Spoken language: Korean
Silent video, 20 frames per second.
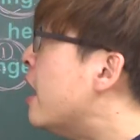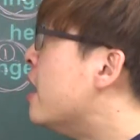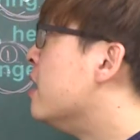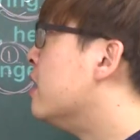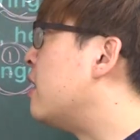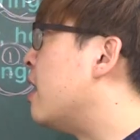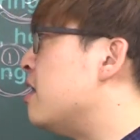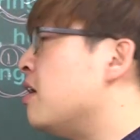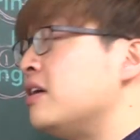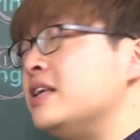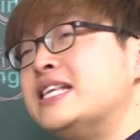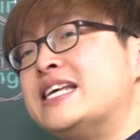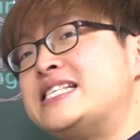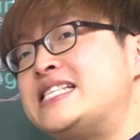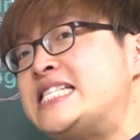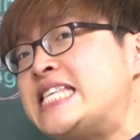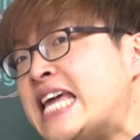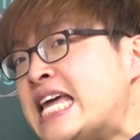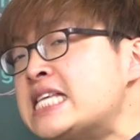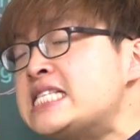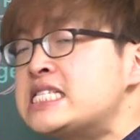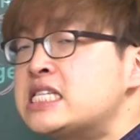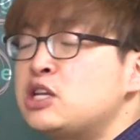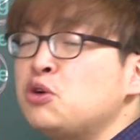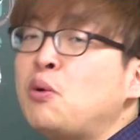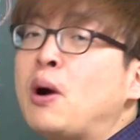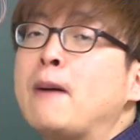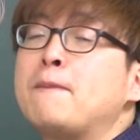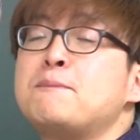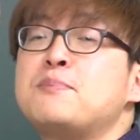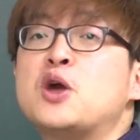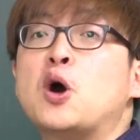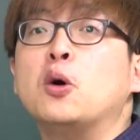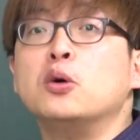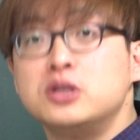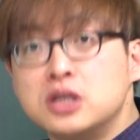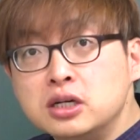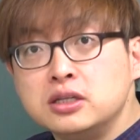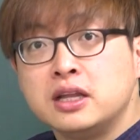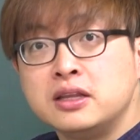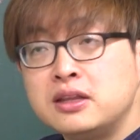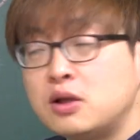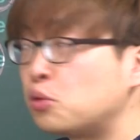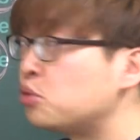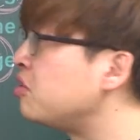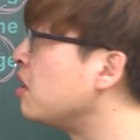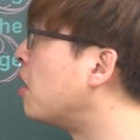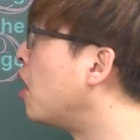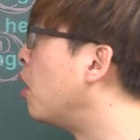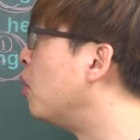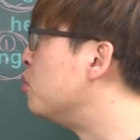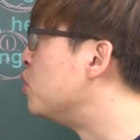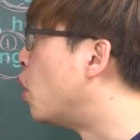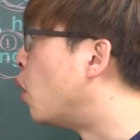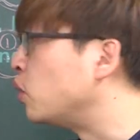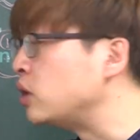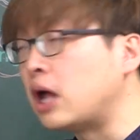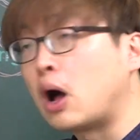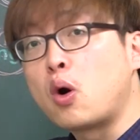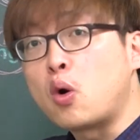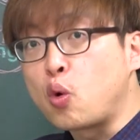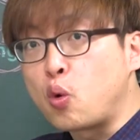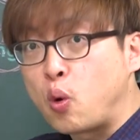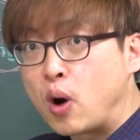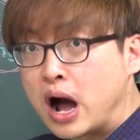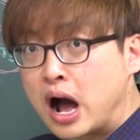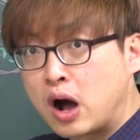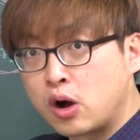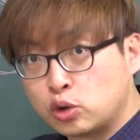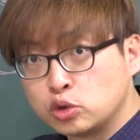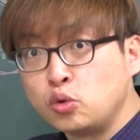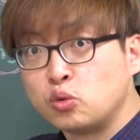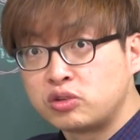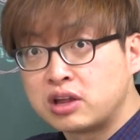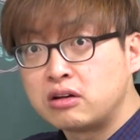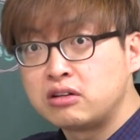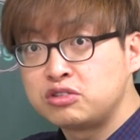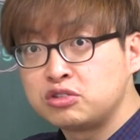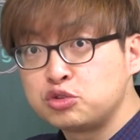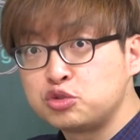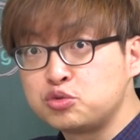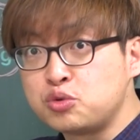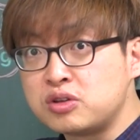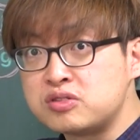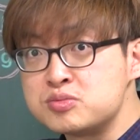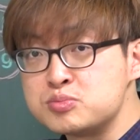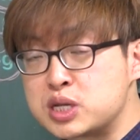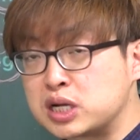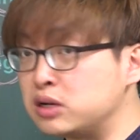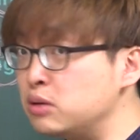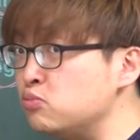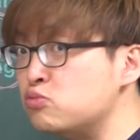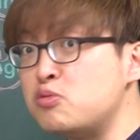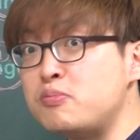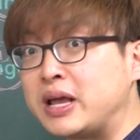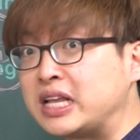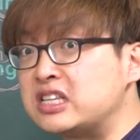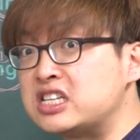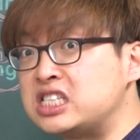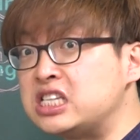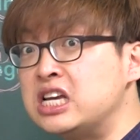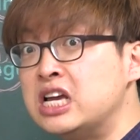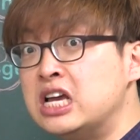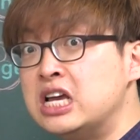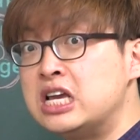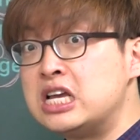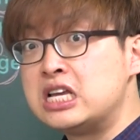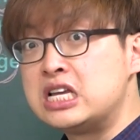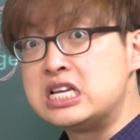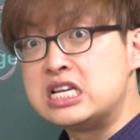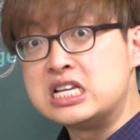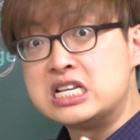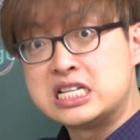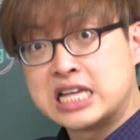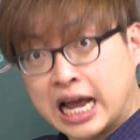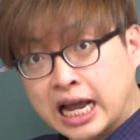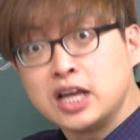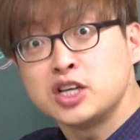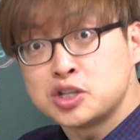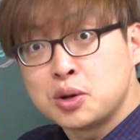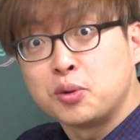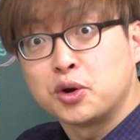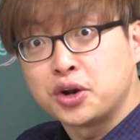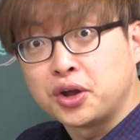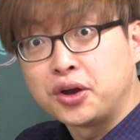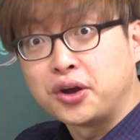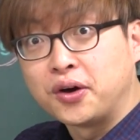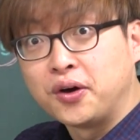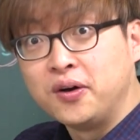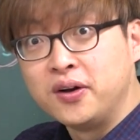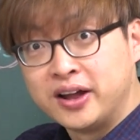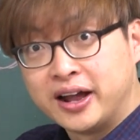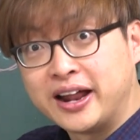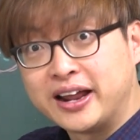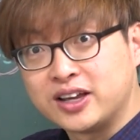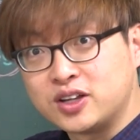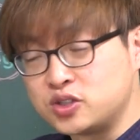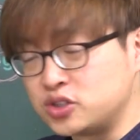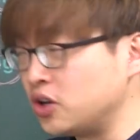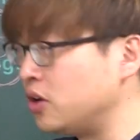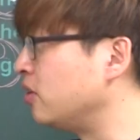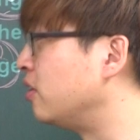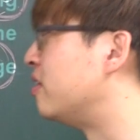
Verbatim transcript: 그러니까 여기는 세이스트와 병렬된다고 생각하면 여기다 과거동사를 쓸 수도 있습니다. 그럼 문맥 뜻이 이상해져 버려요. 알겠죠?